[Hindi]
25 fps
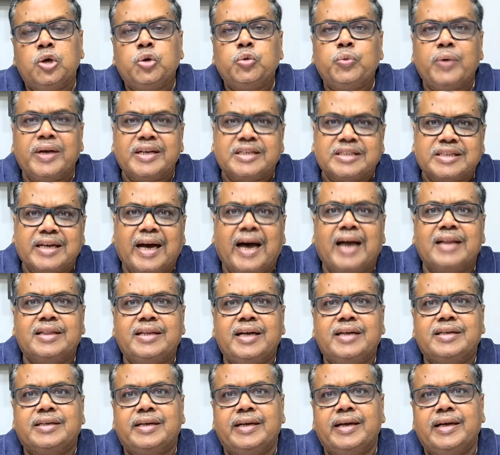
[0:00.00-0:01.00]
वे
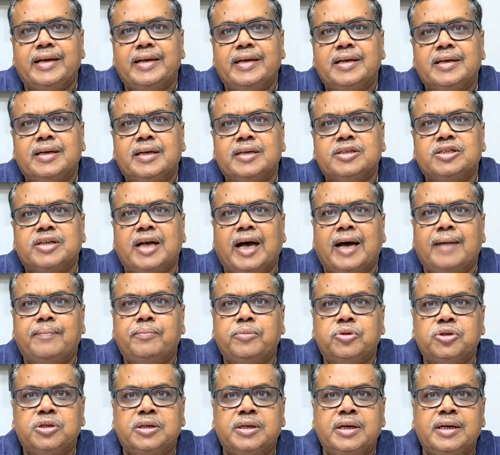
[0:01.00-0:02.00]
चाहते थे कि
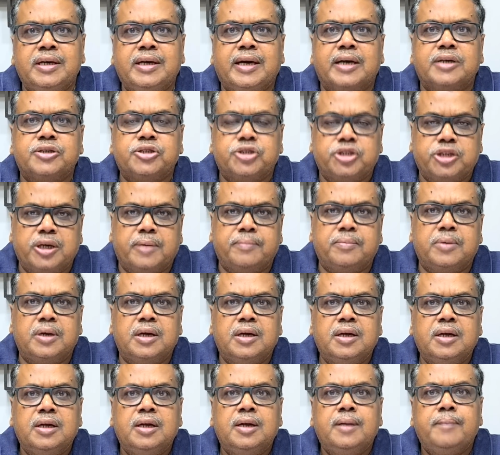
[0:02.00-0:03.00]
शहाबुद्दीन का शव
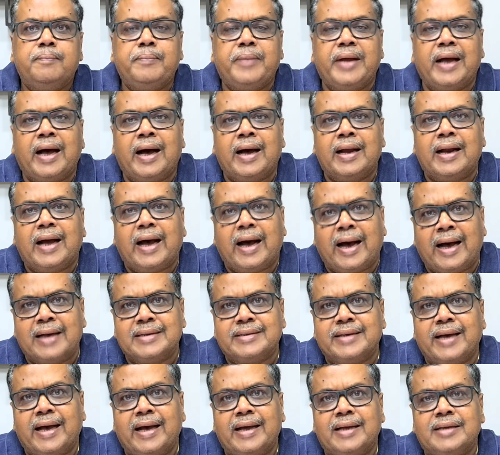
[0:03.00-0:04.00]
बिहार आ
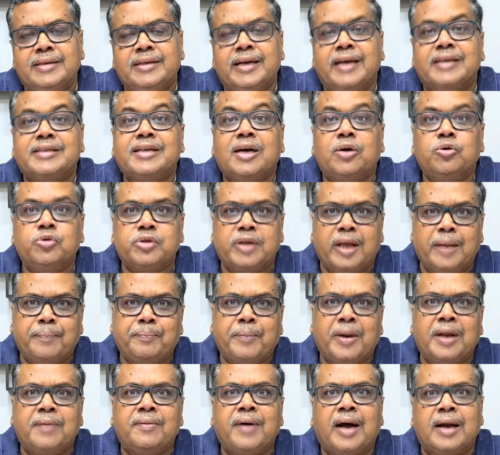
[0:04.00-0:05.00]
जाए जैसा उनके
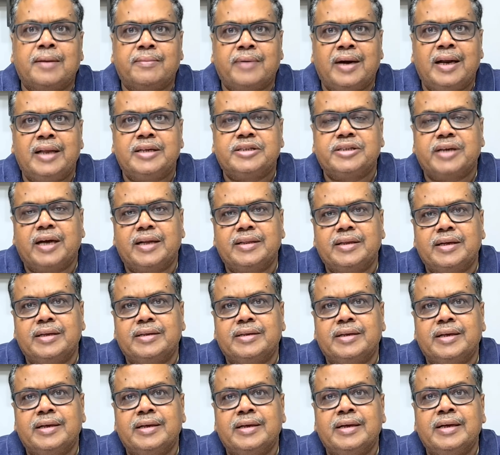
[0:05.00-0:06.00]
परिवार वाले चाहते
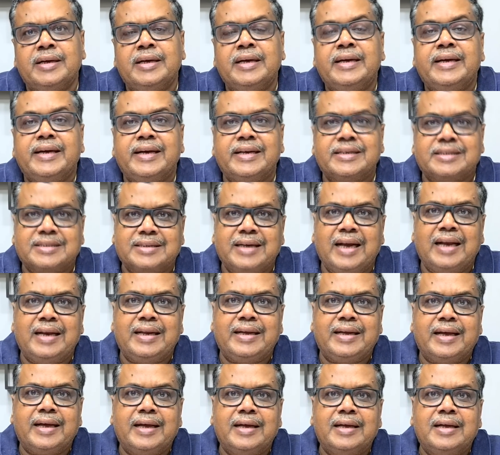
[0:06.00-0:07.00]
थे इसके
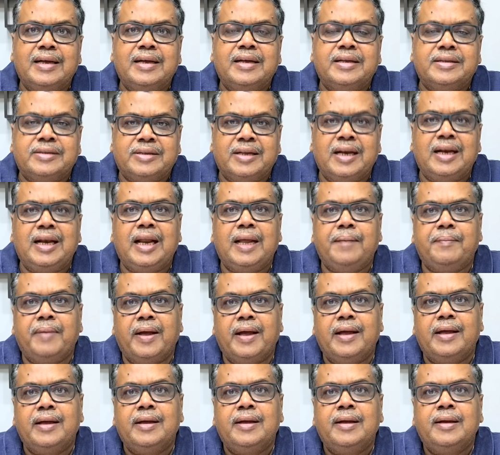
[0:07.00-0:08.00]
लिए दिल्ली
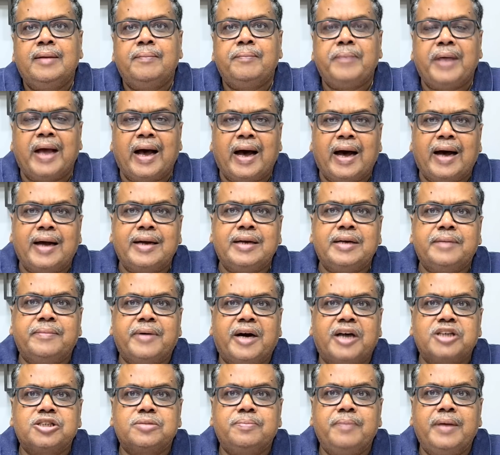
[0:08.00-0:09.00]
में बिहार
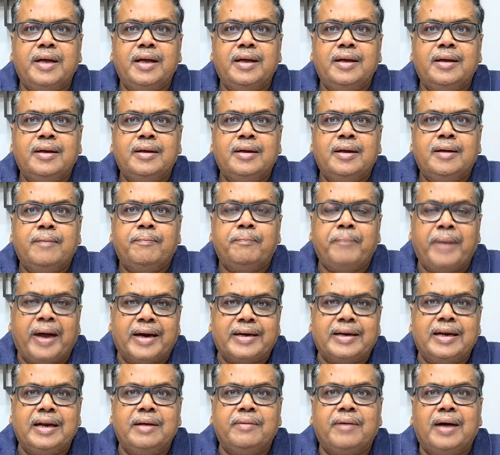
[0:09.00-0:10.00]
निवास में
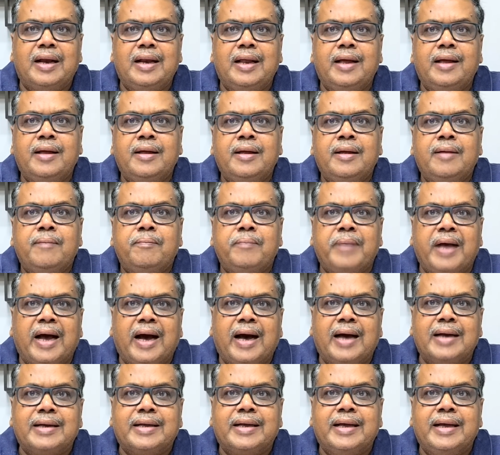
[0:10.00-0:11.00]
बैठने वाले
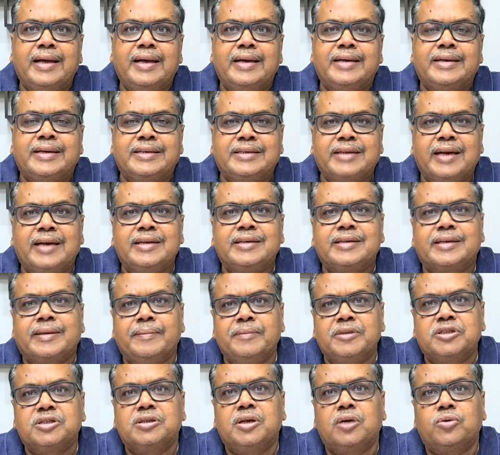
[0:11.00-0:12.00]
बिहार के रेजिडेंट
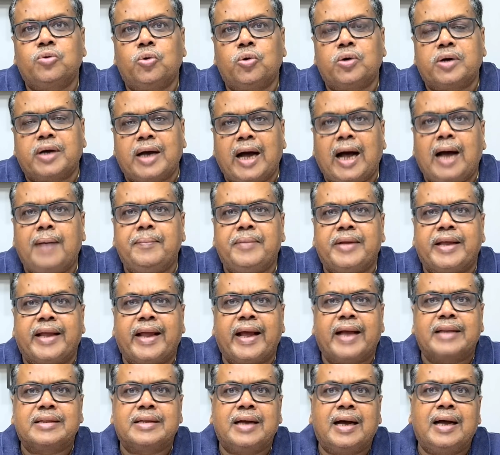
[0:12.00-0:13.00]
कमिश्नर को कहा भी
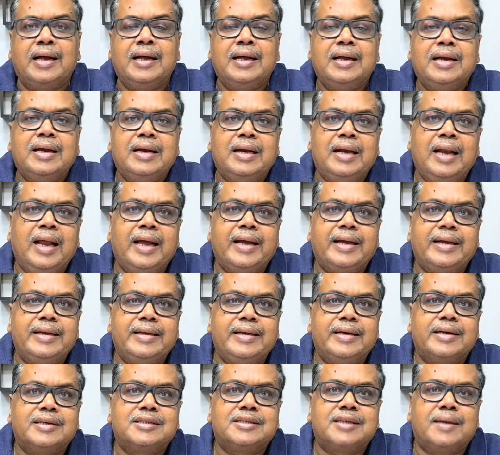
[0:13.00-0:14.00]
गया था लेकिन
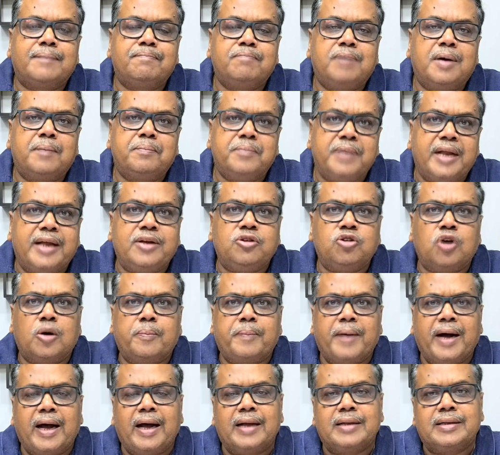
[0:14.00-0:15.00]
यह संभव नहीं हो
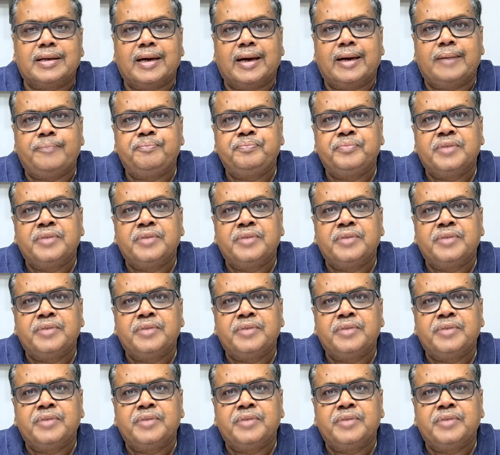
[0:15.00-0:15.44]
पाया था